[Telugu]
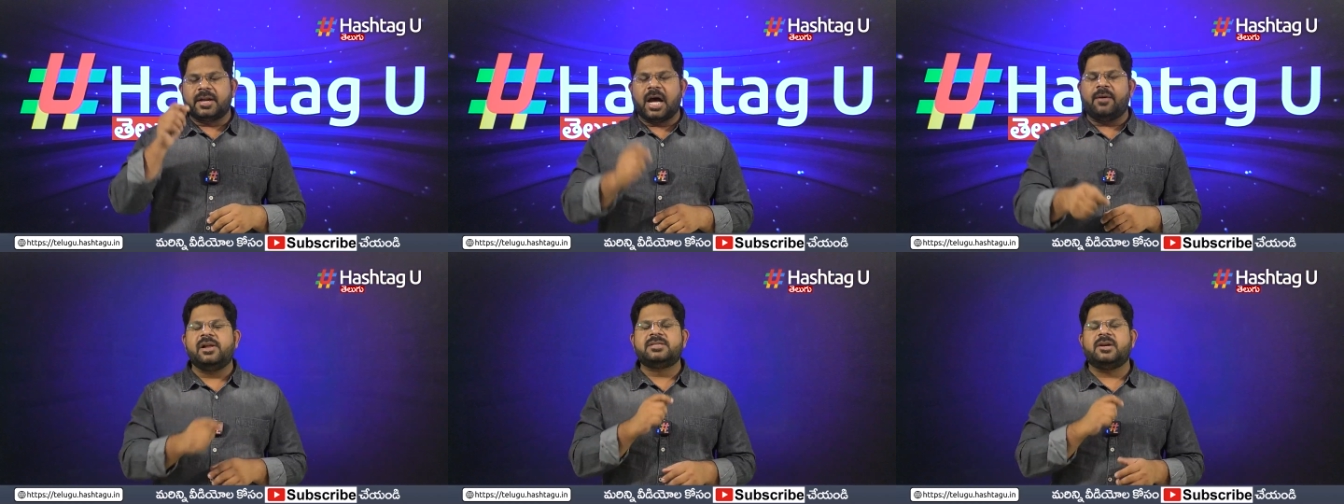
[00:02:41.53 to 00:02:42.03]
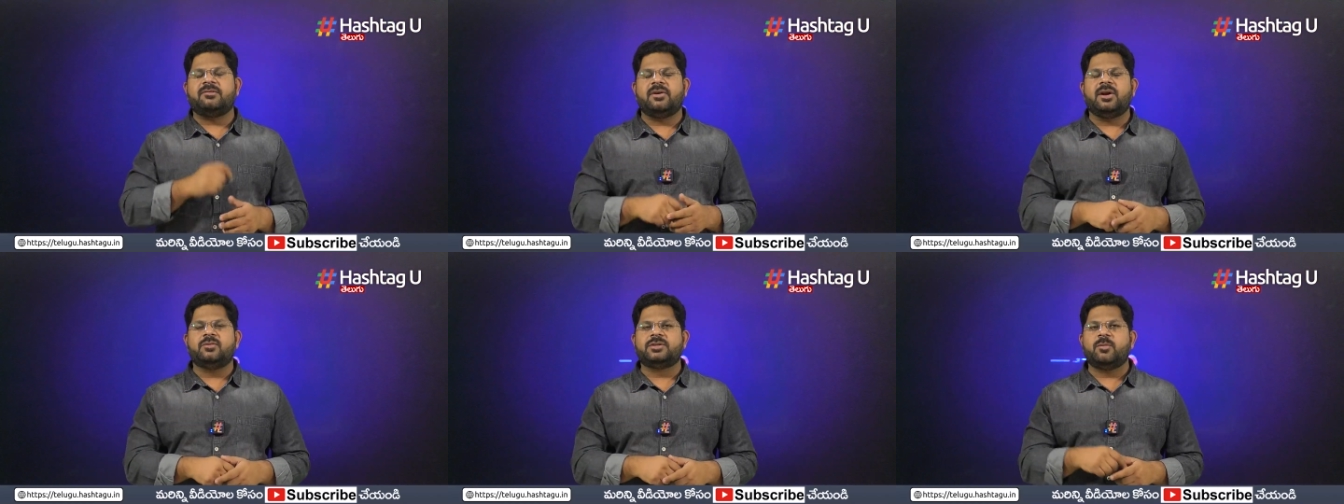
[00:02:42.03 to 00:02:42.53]

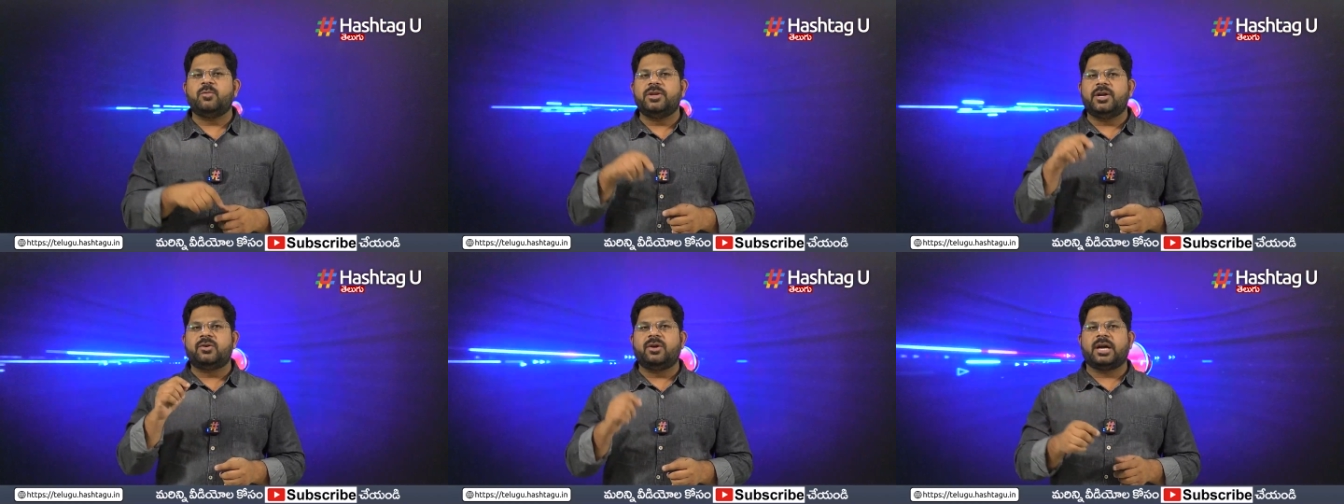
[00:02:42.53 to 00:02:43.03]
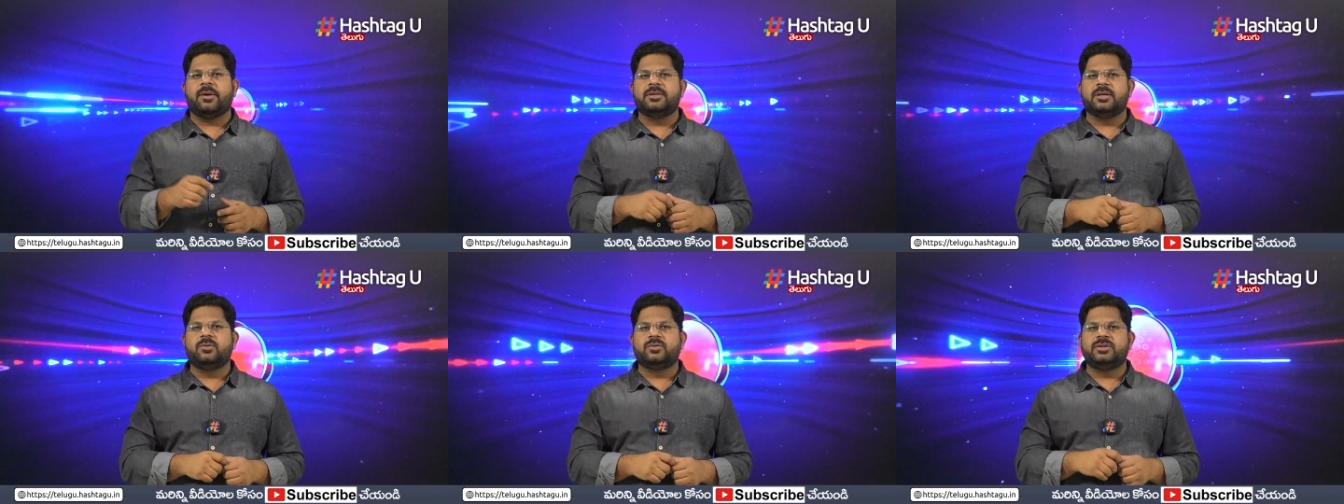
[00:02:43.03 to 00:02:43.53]
రావాల్సినటువంటి అవసరం ఉందంటూ కూడా
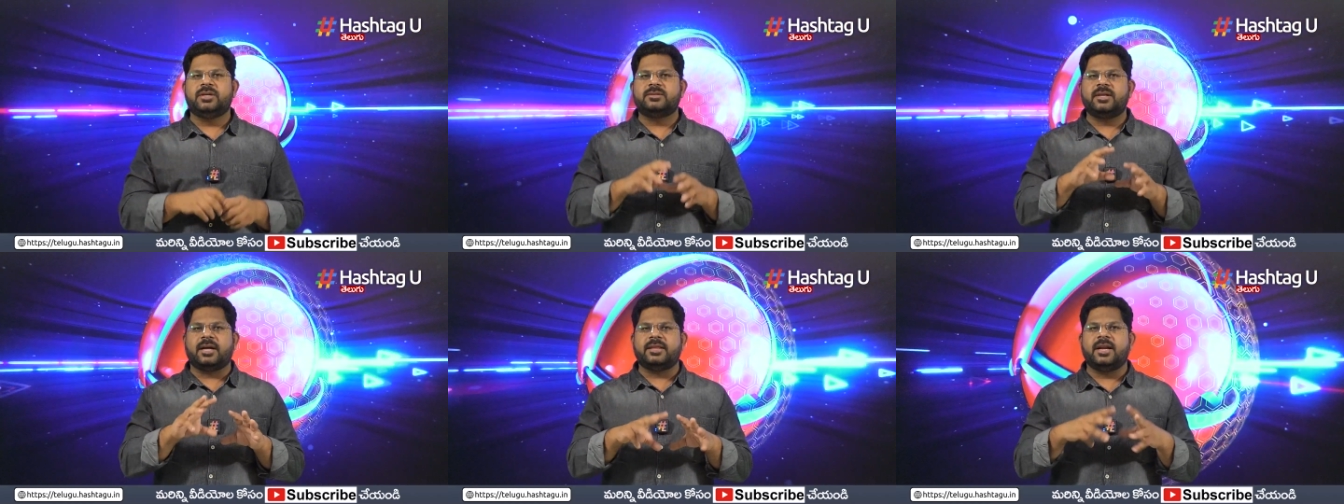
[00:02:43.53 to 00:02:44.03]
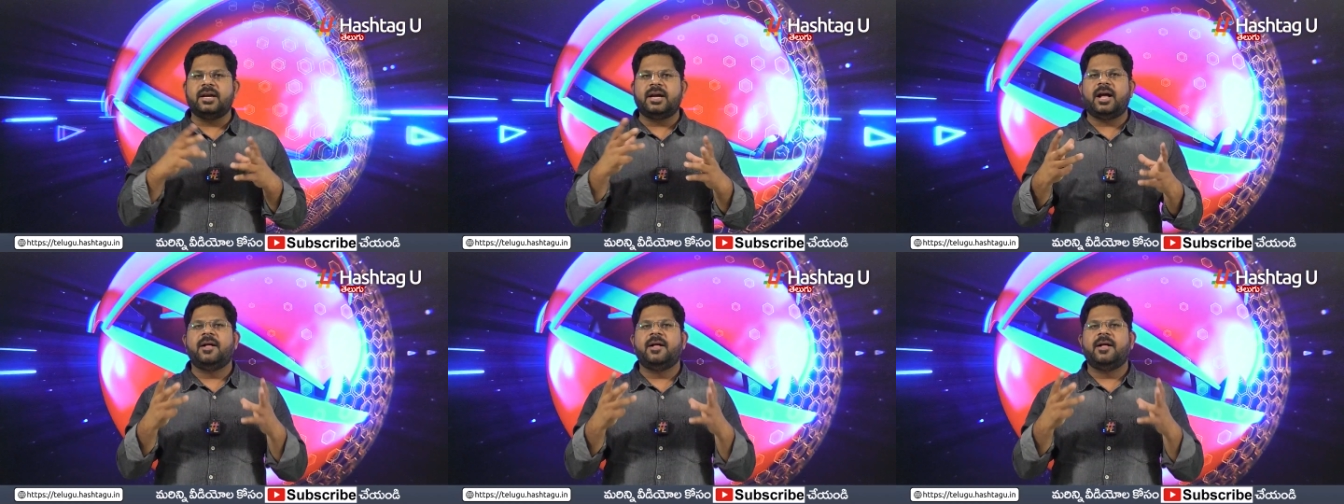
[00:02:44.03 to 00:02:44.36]
కవిత గుర్తు చేస్తున్నారు అదనంగా